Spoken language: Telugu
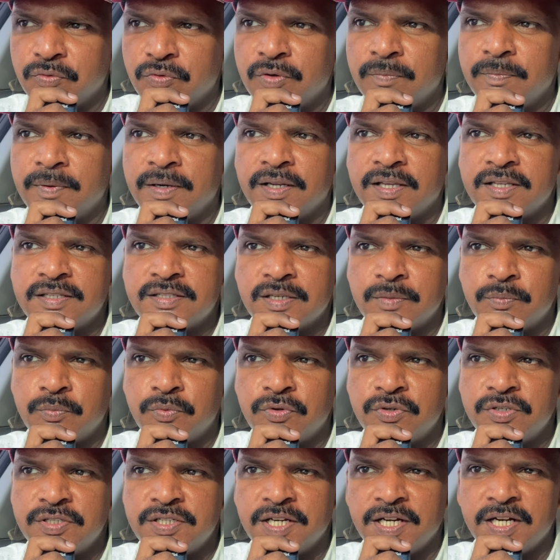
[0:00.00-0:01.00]
ఓపెన్గా
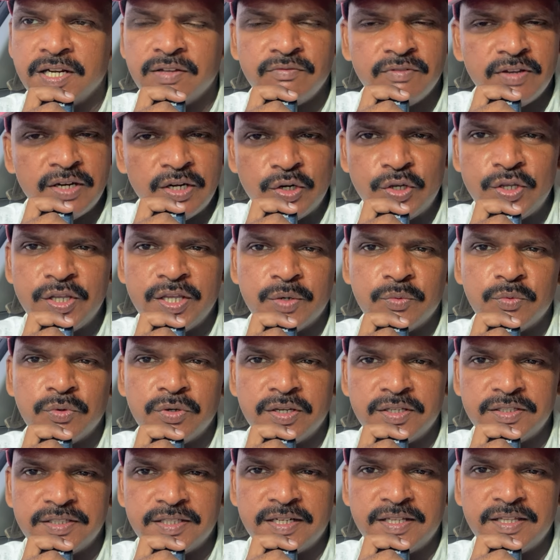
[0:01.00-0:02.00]
సపోర్ట్ చేయడం వల్ల ఏమో
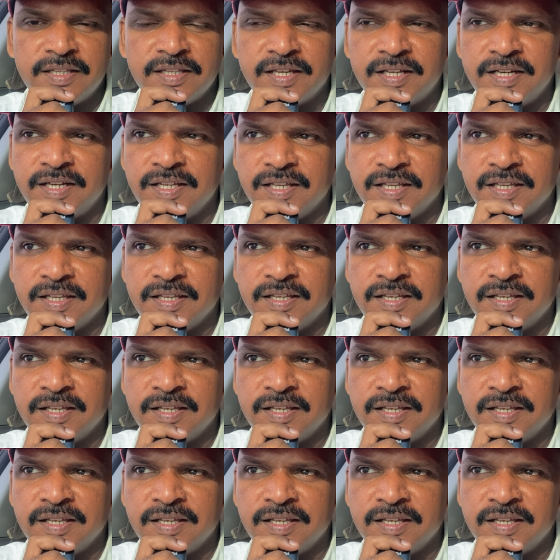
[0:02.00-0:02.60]
నాకు తెలియదు కానీ